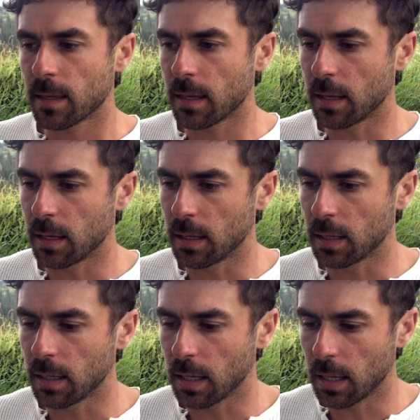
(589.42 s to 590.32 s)

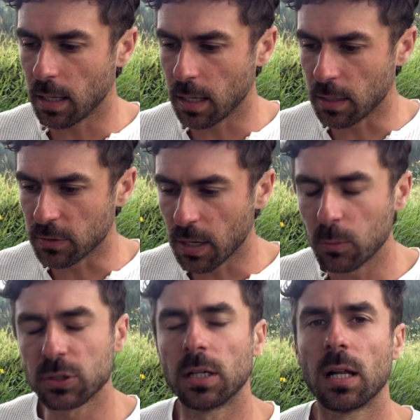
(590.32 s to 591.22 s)
que
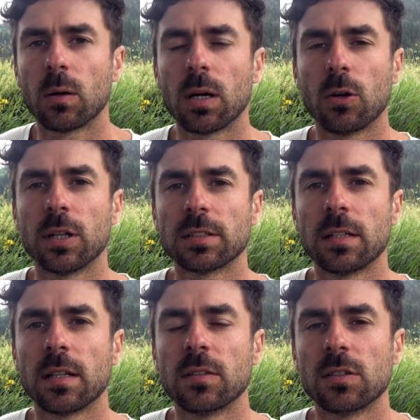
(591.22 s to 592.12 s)
entramos en el agua con esa
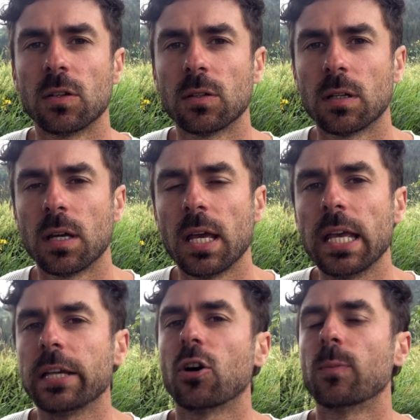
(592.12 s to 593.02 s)
intención
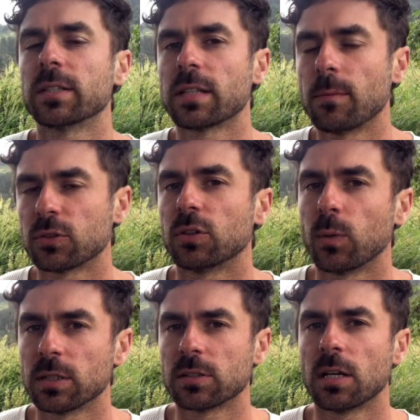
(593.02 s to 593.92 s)
y comenzamos
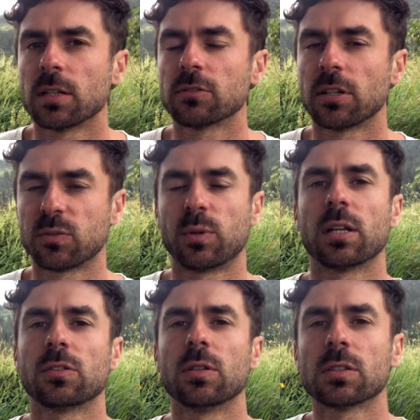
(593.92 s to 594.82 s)
nuestras
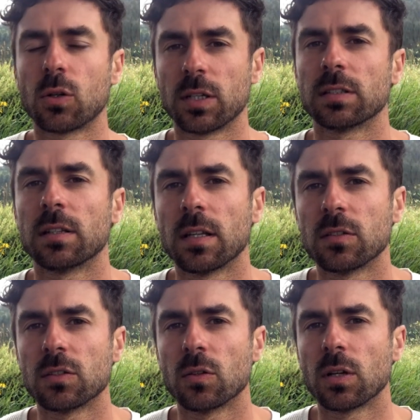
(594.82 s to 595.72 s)
respiraciones con esa
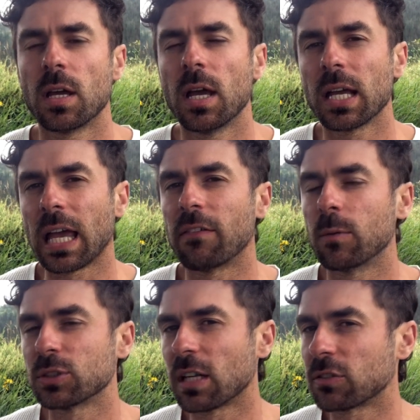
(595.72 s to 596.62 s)
intención, que
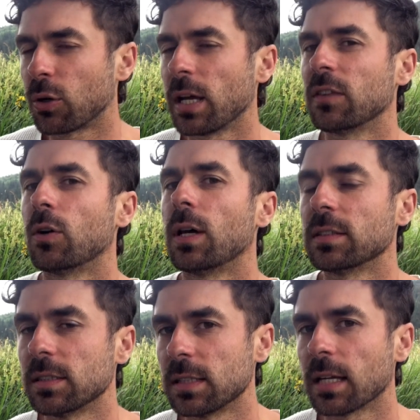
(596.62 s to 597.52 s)
vamos desarrollando
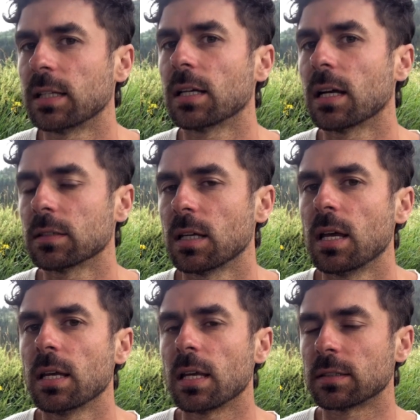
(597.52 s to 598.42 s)
esas técnicas,
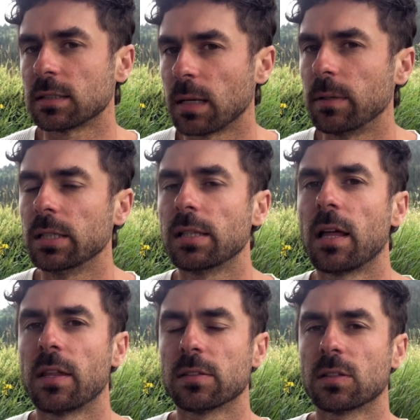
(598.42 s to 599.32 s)
esas
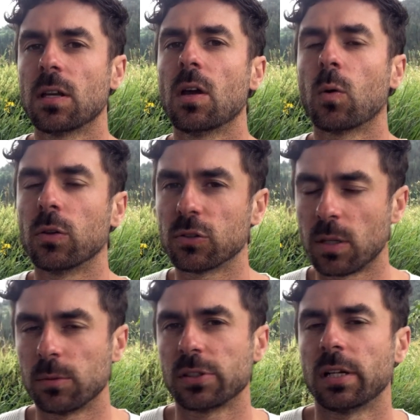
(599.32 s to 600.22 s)
habilidades cuando
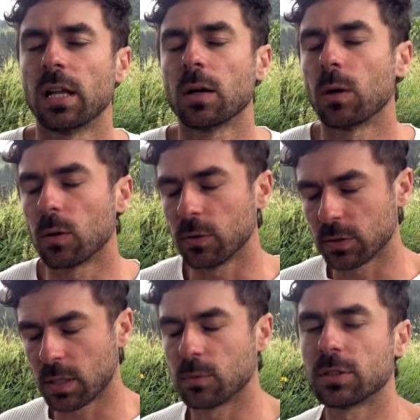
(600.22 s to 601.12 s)
estamos en el agua, cuando
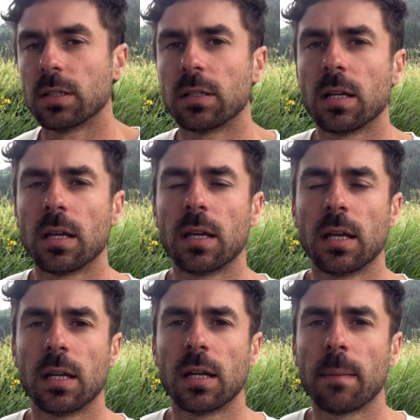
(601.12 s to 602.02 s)
estamos en,
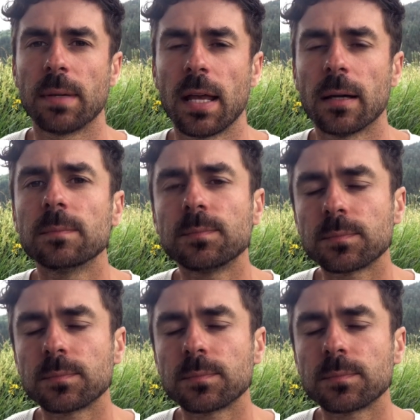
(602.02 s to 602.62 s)
en apnea,